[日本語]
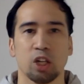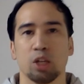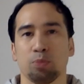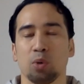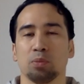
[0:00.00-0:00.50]

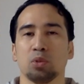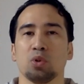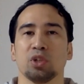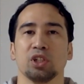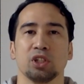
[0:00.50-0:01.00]
一方
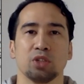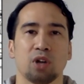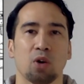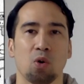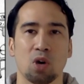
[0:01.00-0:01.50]
ブロリーっていうの
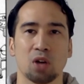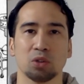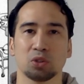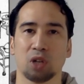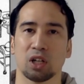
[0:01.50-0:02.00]
は他
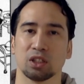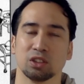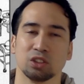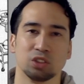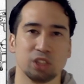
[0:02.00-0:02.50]
の人が
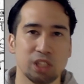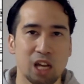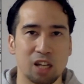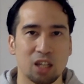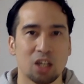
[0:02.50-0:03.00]
い
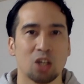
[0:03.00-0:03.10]
ない、